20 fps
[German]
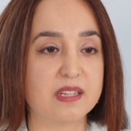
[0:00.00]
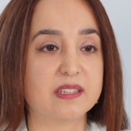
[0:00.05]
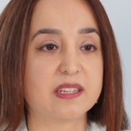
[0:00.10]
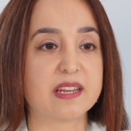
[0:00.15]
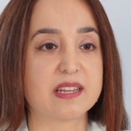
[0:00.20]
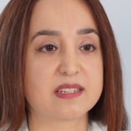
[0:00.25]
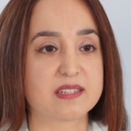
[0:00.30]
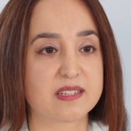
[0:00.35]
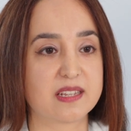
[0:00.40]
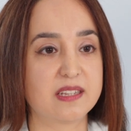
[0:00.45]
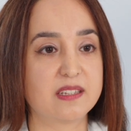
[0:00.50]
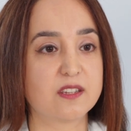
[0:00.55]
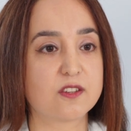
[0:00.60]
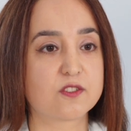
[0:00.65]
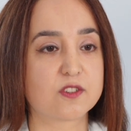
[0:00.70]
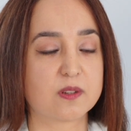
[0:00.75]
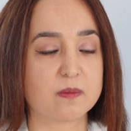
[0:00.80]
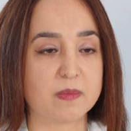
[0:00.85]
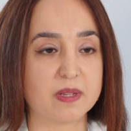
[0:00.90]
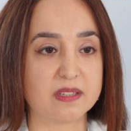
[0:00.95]
In der
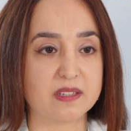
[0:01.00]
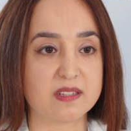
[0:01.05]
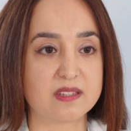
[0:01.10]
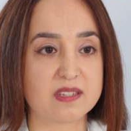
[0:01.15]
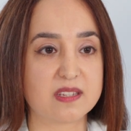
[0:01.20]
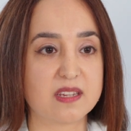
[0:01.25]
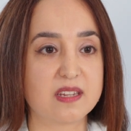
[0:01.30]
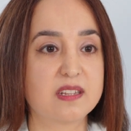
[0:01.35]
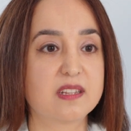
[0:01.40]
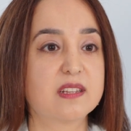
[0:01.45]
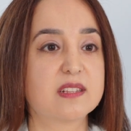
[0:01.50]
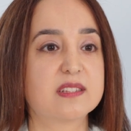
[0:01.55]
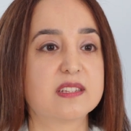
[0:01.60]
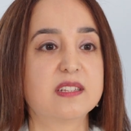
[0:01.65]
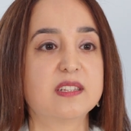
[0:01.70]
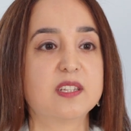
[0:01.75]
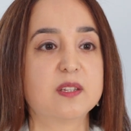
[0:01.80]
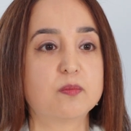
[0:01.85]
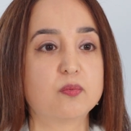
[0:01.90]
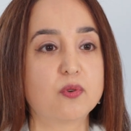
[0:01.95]
ästhetischen Medizin
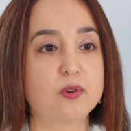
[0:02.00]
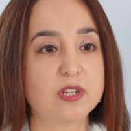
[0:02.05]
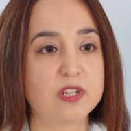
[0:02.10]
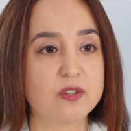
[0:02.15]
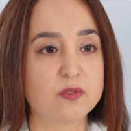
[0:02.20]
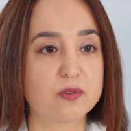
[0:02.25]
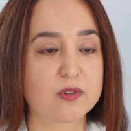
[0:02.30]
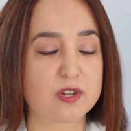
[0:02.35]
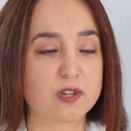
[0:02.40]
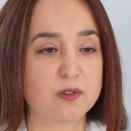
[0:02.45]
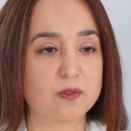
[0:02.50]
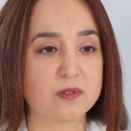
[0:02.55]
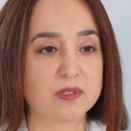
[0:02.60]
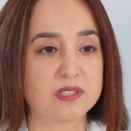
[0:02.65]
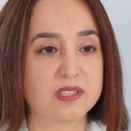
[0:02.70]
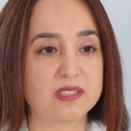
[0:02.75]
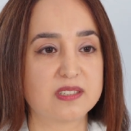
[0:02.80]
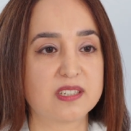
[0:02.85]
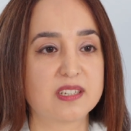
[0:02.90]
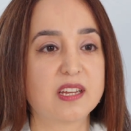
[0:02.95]
sind die
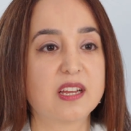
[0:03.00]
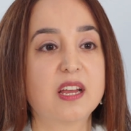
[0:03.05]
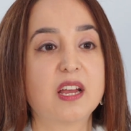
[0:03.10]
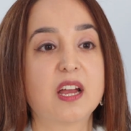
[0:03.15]
Polynukleotide